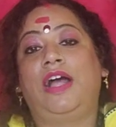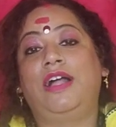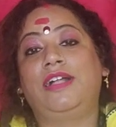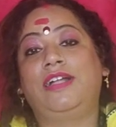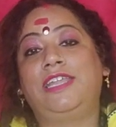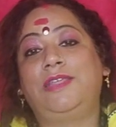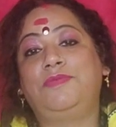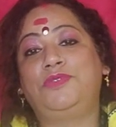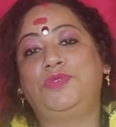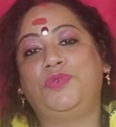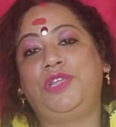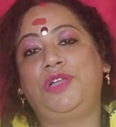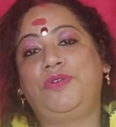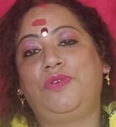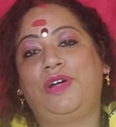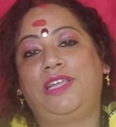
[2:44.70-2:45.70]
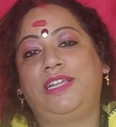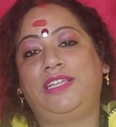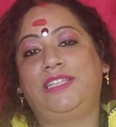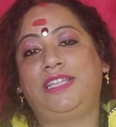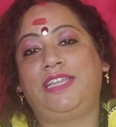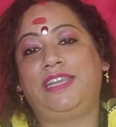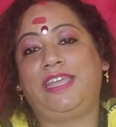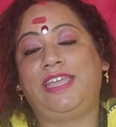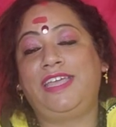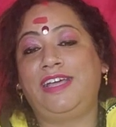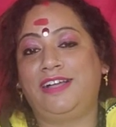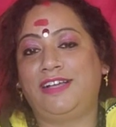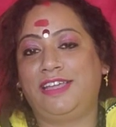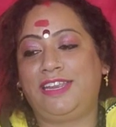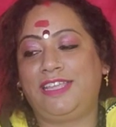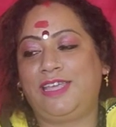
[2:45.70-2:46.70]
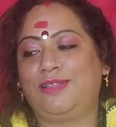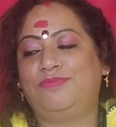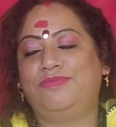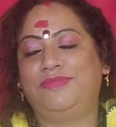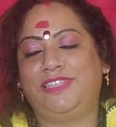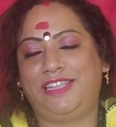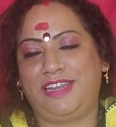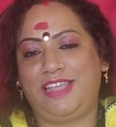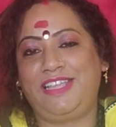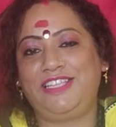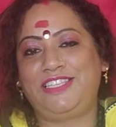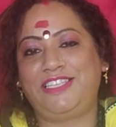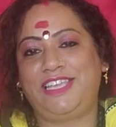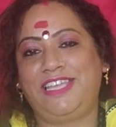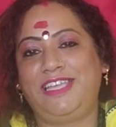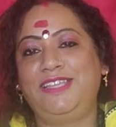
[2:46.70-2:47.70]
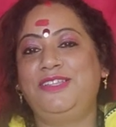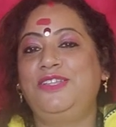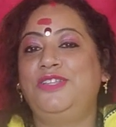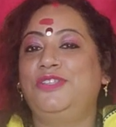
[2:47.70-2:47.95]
अगर आप सूर्य को अर्घ दे रहे हैं अगर क्या देना ही चाहिए